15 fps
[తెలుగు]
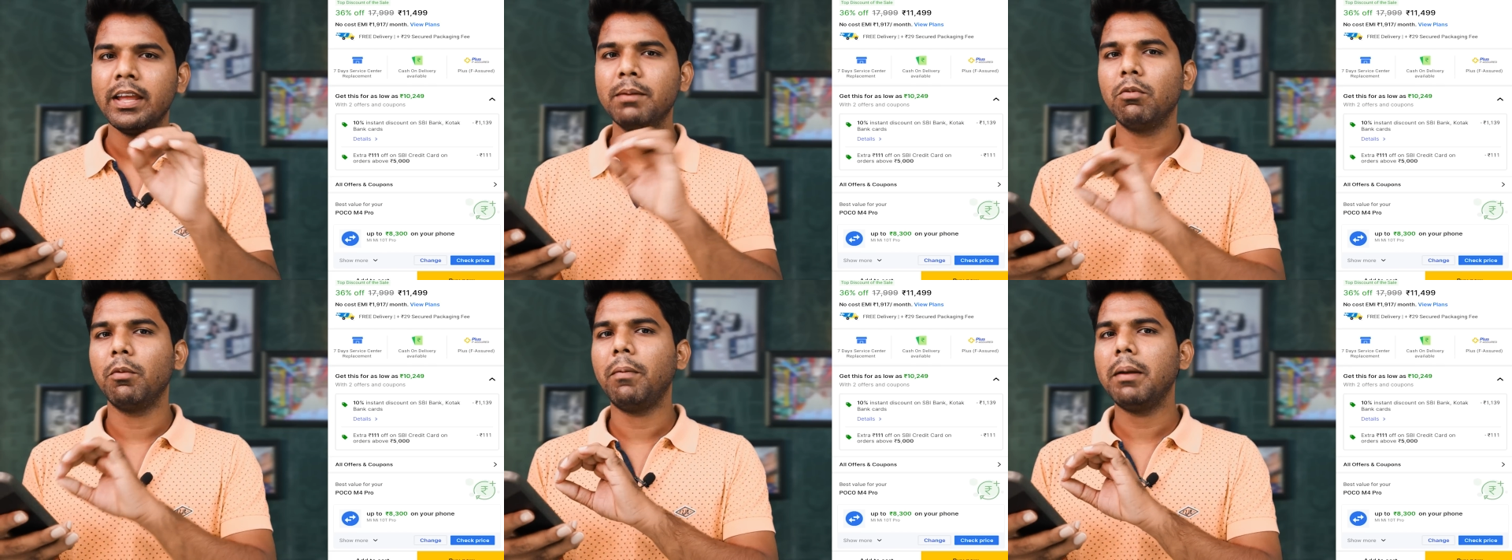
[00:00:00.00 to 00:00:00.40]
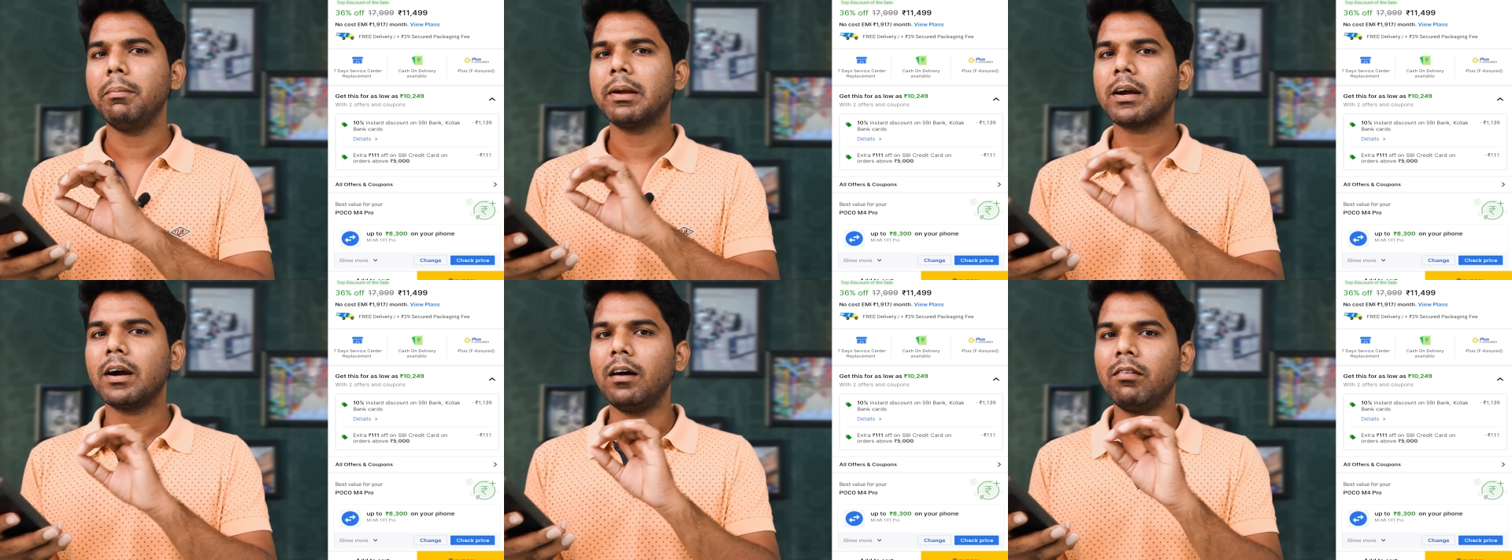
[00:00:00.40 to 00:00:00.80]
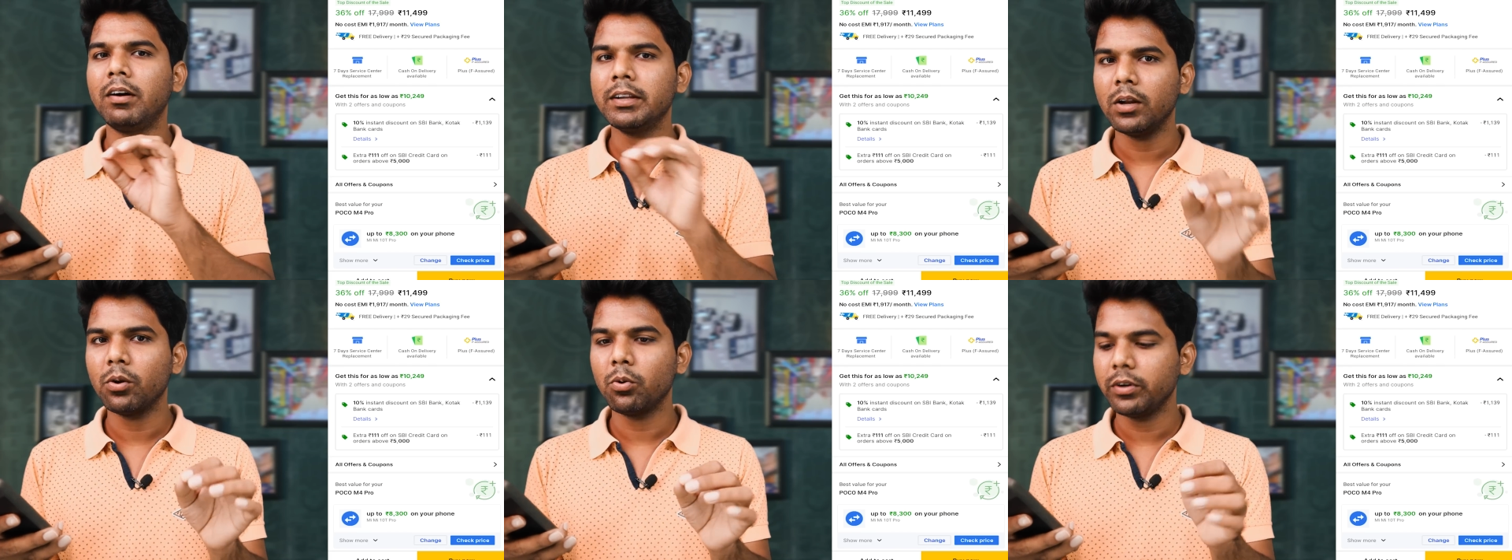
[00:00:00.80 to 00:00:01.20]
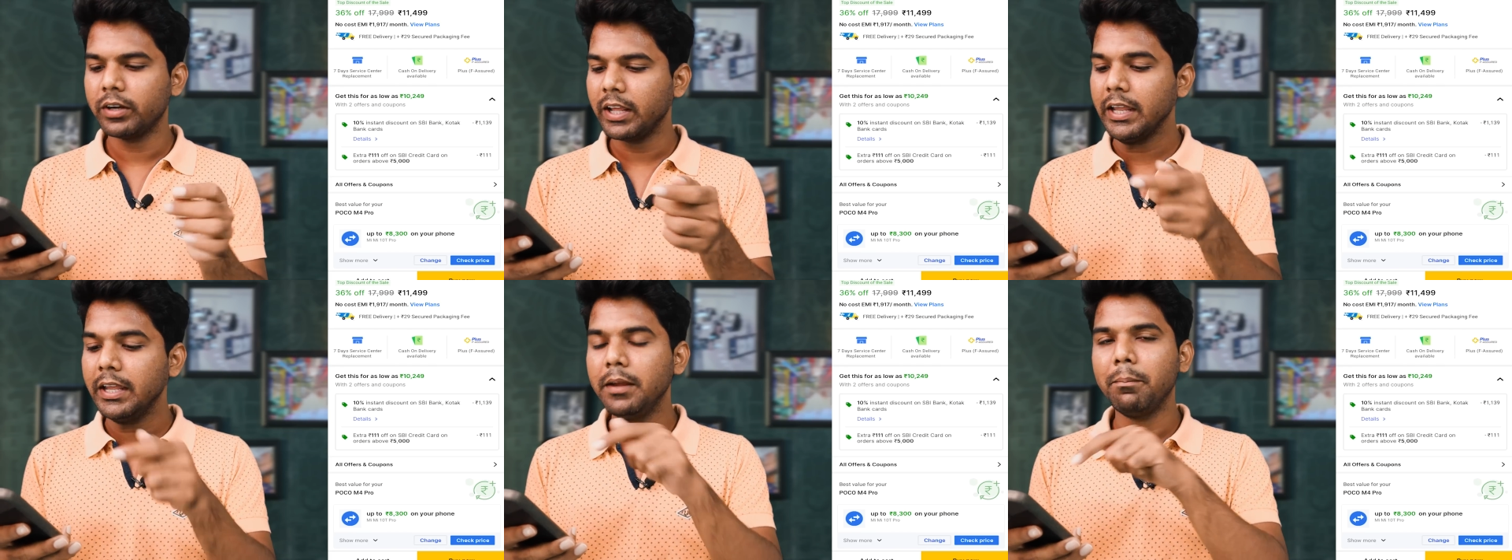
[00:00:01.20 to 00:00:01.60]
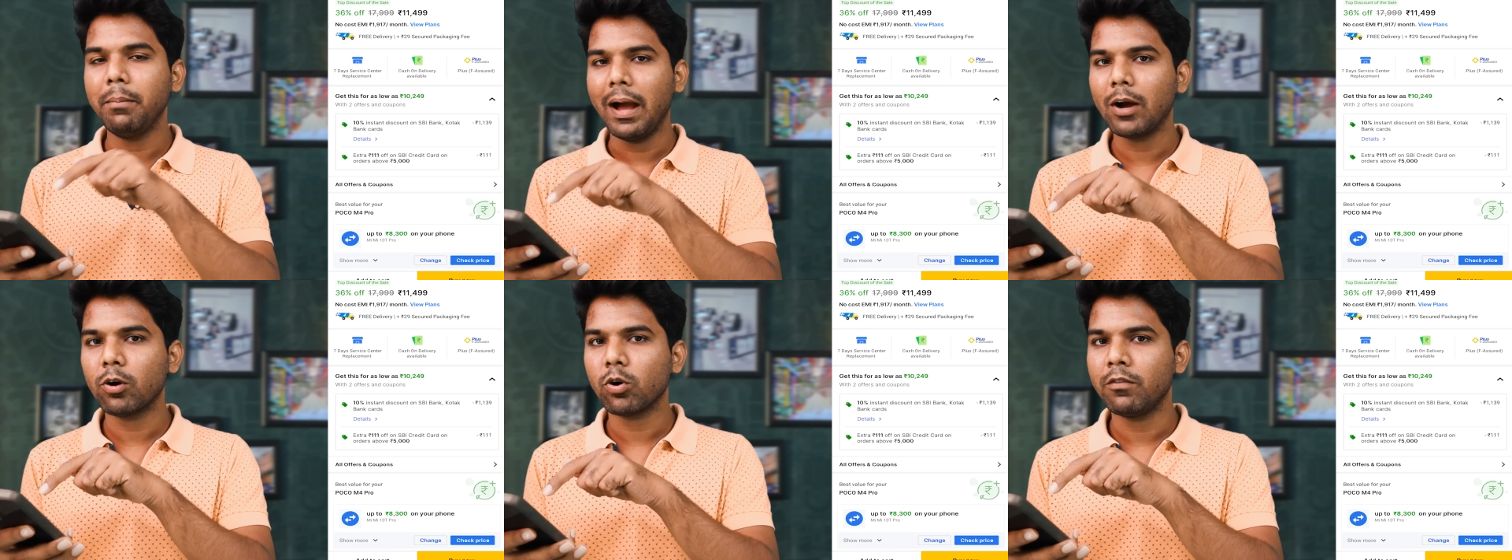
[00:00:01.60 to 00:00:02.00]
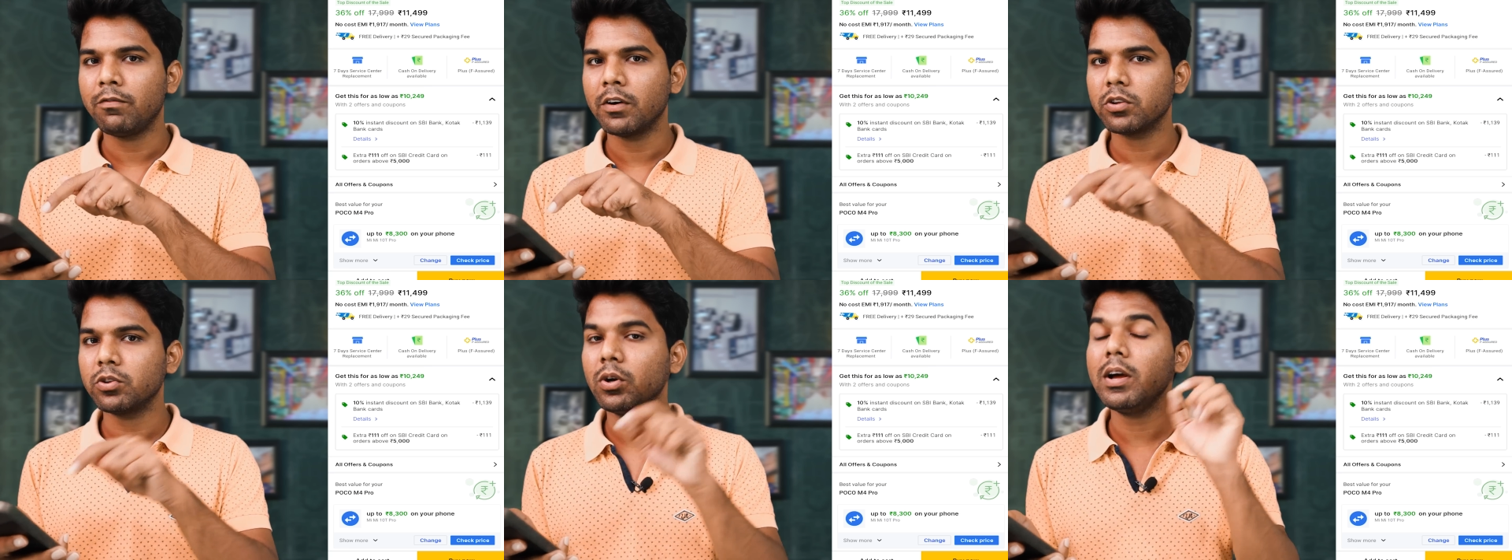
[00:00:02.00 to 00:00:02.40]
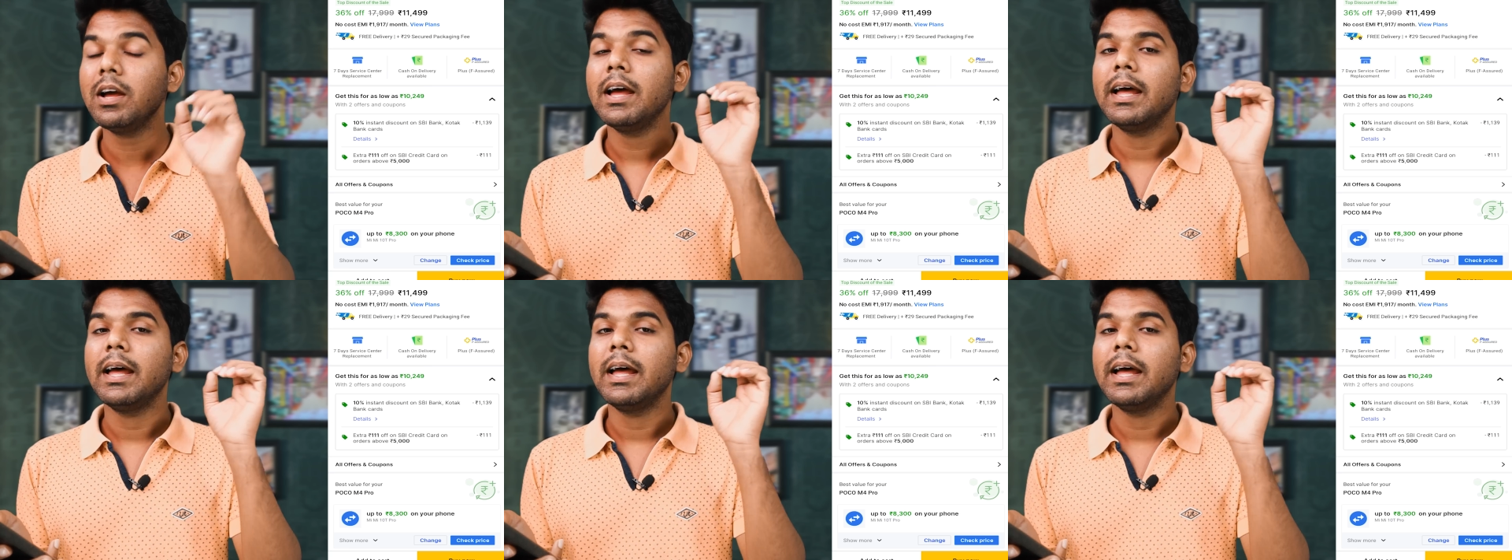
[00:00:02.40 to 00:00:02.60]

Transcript: ఈ మొబైల్ మీకు కావాలి అనుకుంటే ఈ బ్యాంక్ ఆఫర్తో